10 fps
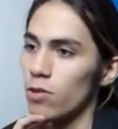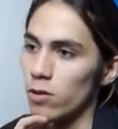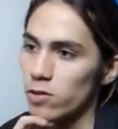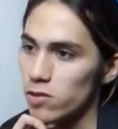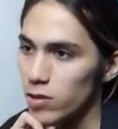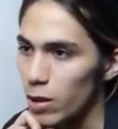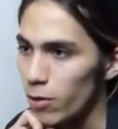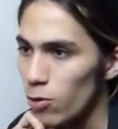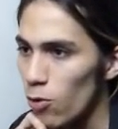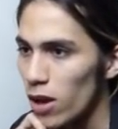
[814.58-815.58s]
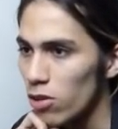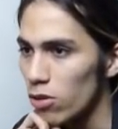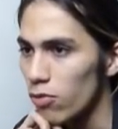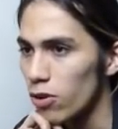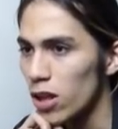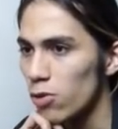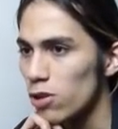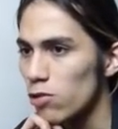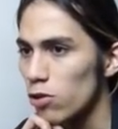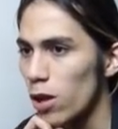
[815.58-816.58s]
pienso, Silvi no ha ido afuera
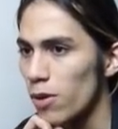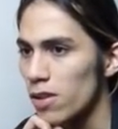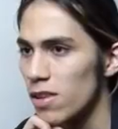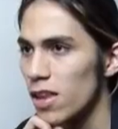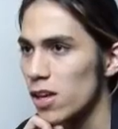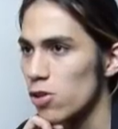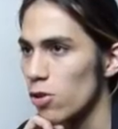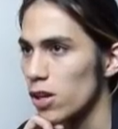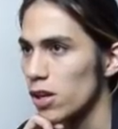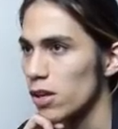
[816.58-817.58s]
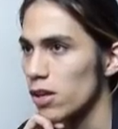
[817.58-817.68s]
ni una sola vez desde que llegó